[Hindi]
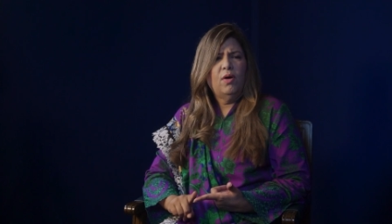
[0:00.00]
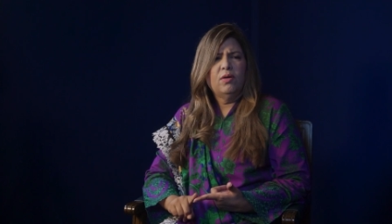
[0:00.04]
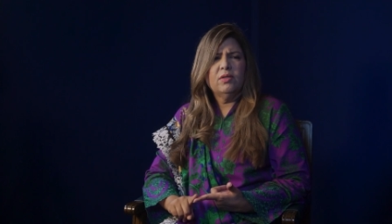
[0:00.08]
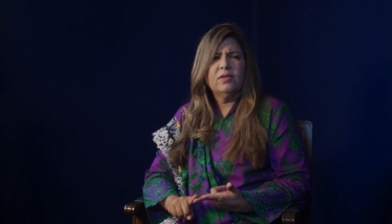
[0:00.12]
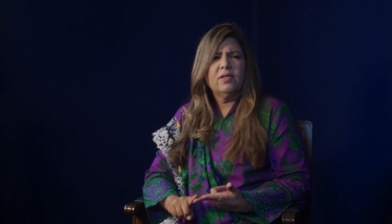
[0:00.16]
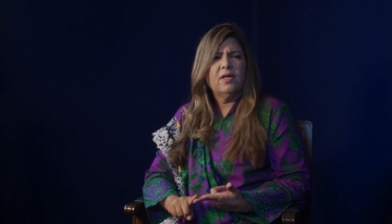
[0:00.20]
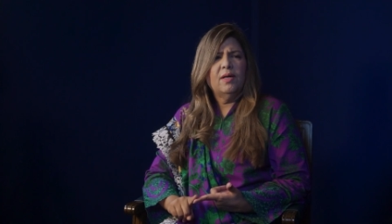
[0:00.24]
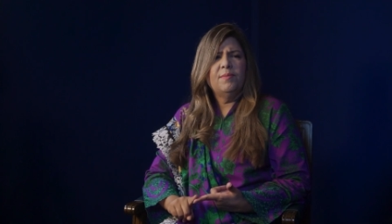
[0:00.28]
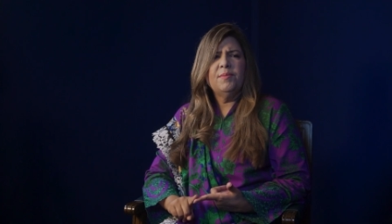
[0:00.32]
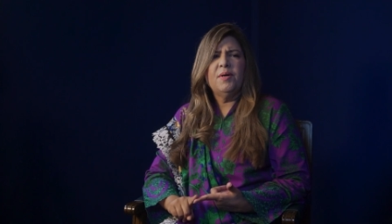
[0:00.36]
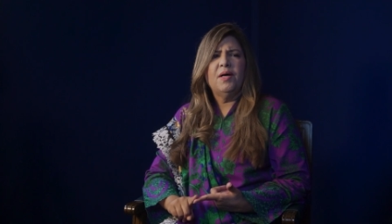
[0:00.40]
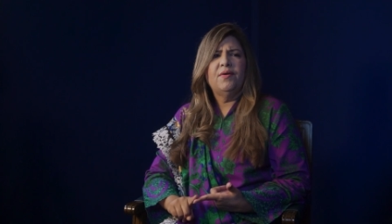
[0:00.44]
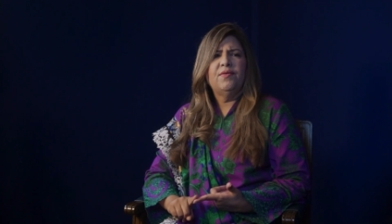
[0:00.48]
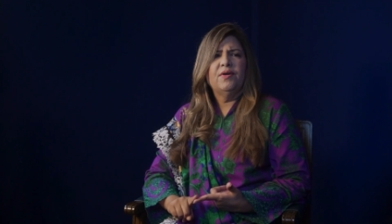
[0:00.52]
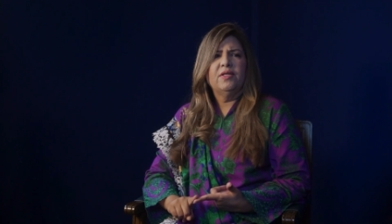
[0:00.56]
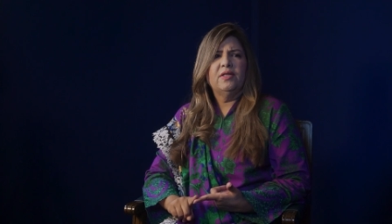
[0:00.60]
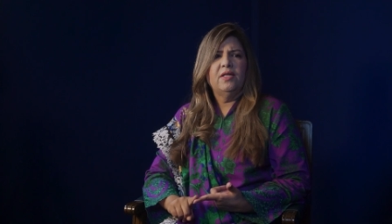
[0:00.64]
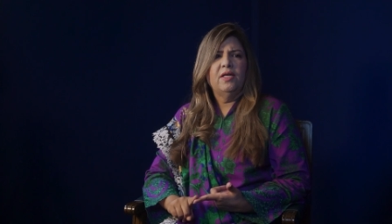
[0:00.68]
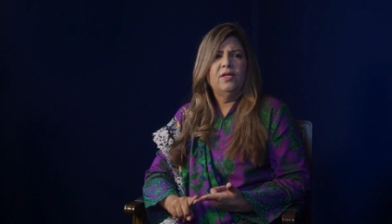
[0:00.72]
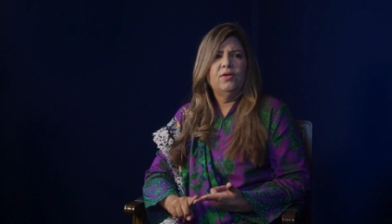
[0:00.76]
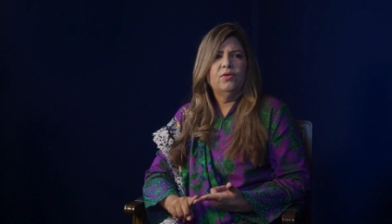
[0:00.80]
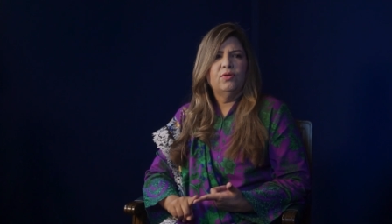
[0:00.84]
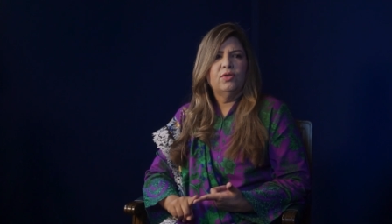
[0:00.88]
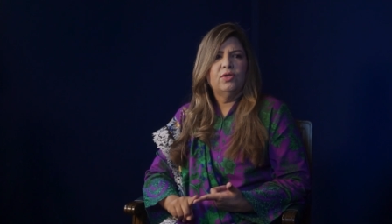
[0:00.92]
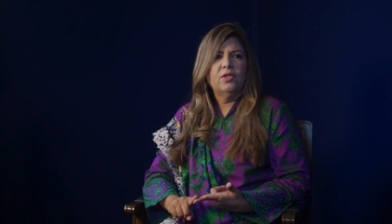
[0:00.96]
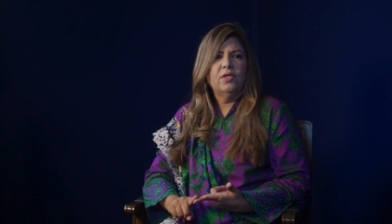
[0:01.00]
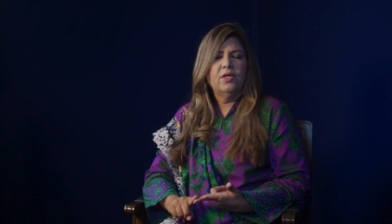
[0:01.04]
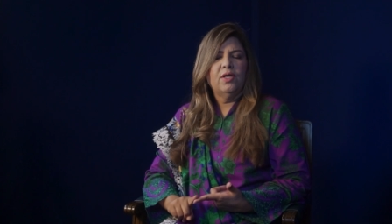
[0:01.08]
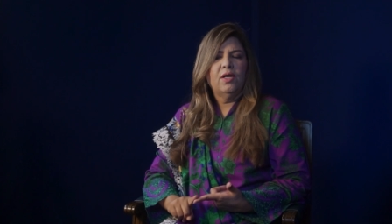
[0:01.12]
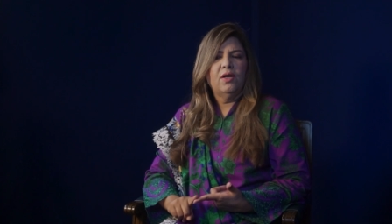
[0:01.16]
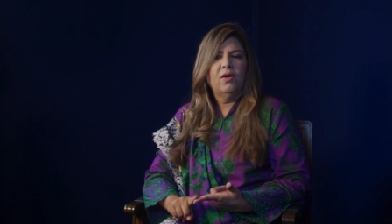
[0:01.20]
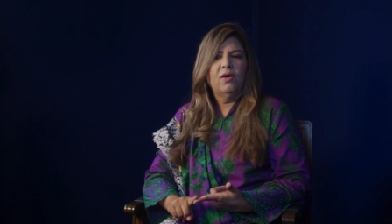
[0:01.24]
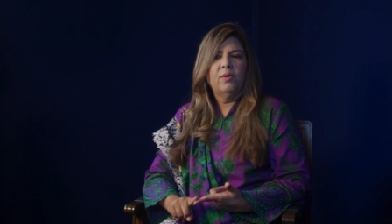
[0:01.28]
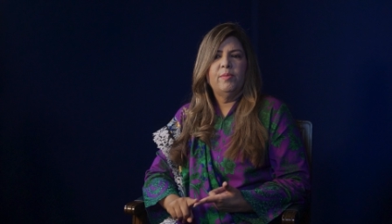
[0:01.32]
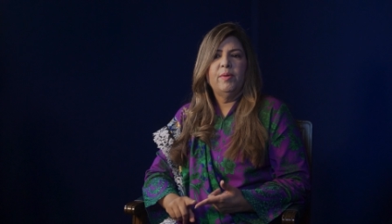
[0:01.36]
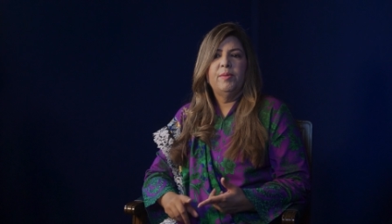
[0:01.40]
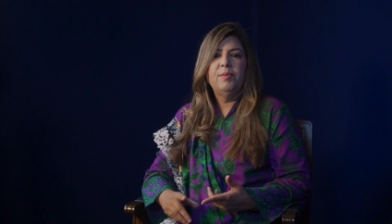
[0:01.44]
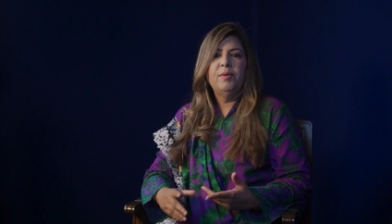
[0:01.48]
बहुत कम खातन
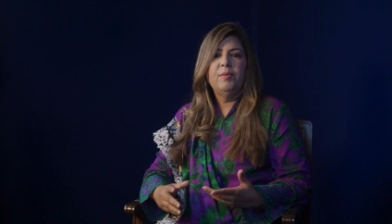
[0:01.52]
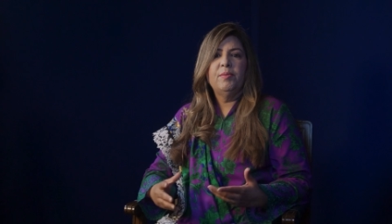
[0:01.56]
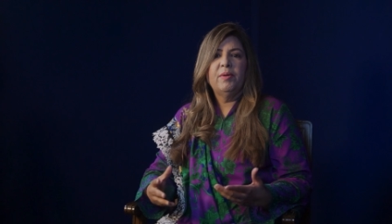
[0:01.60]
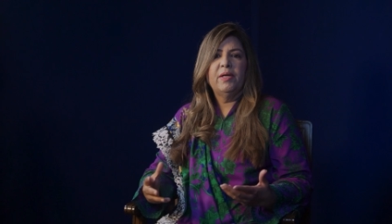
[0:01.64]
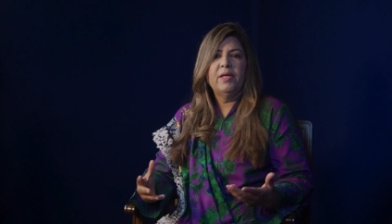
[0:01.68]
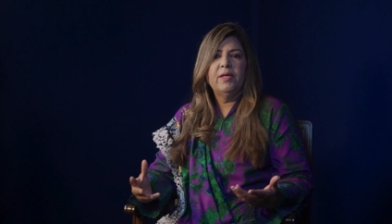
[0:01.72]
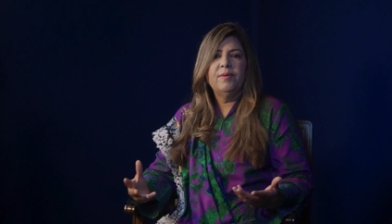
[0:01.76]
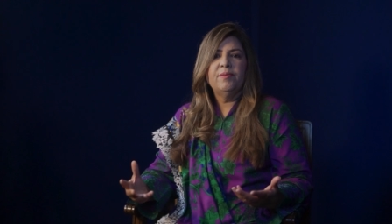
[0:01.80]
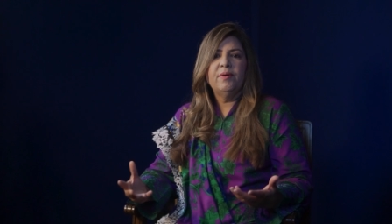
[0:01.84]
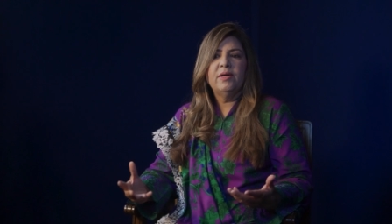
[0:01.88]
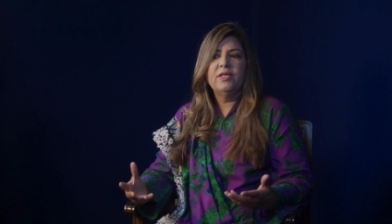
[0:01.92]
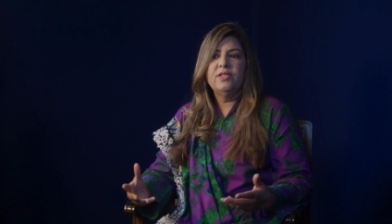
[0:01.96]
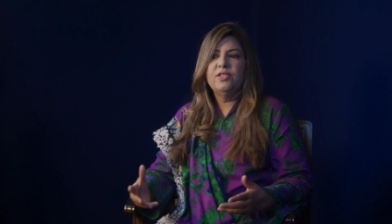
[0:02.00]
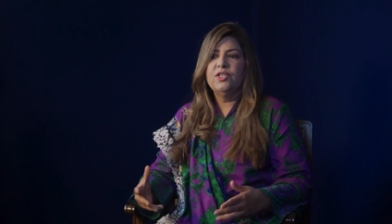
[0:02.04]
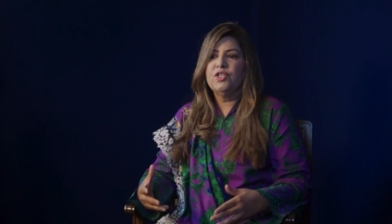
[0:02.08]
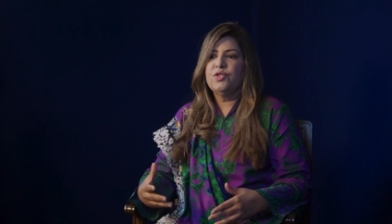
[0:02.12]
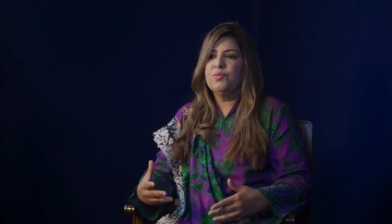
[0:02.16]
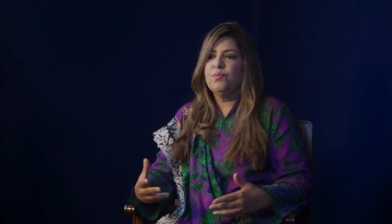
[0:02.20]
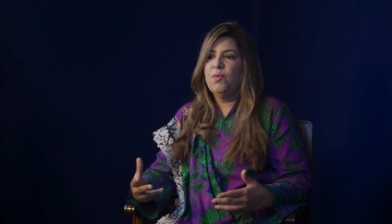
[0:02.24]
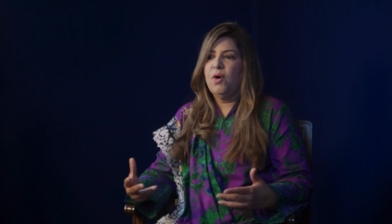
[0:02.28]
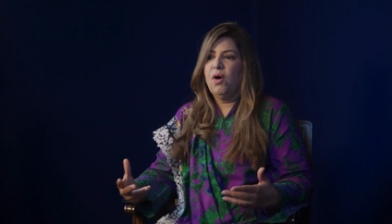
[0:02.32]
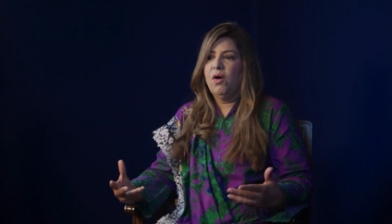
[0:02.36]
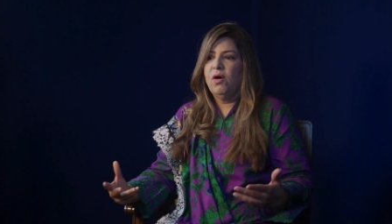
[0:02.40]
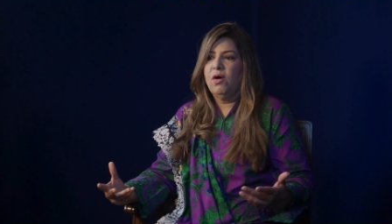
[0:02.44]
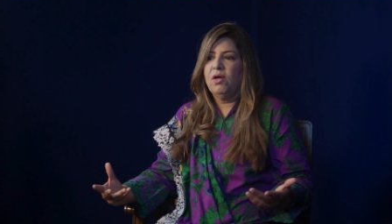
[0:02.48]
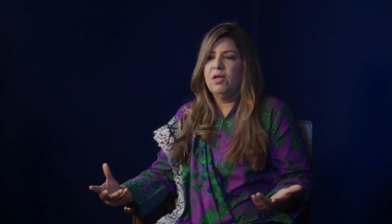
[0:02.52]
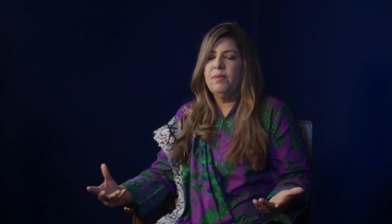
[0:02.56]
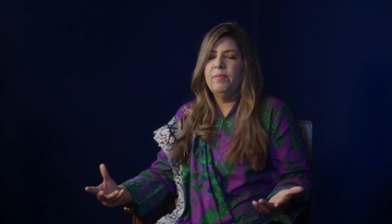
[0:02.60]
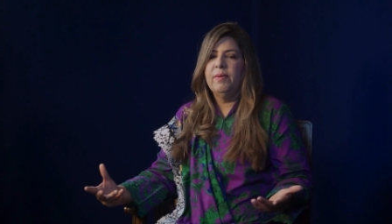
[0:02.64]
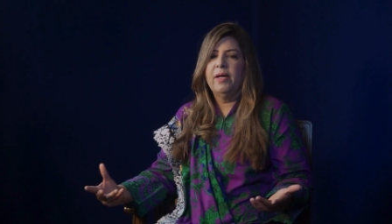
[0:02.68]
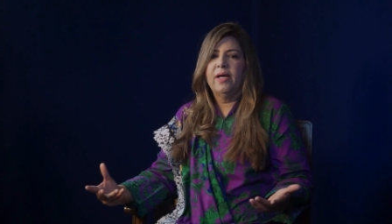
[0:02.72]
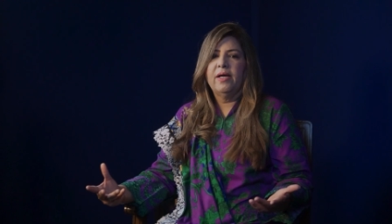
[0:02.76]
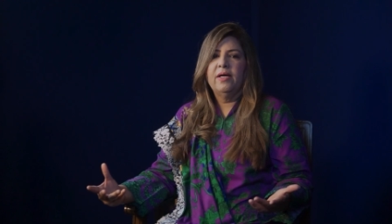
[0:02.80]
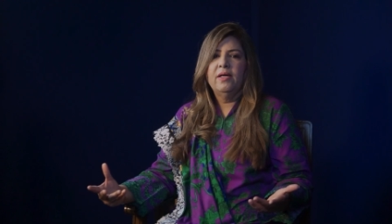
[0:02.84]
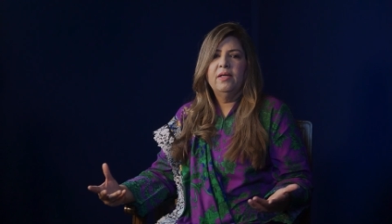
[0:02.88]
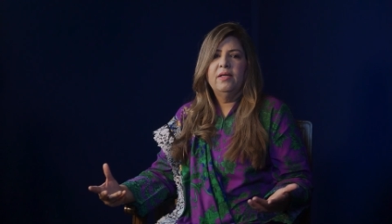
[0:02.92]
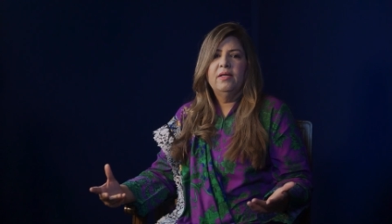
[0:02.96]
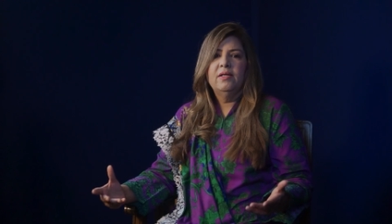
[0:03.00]
होती हैं और बीबी मरियम की जिस माहौल
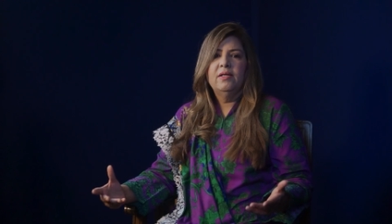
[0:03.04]
में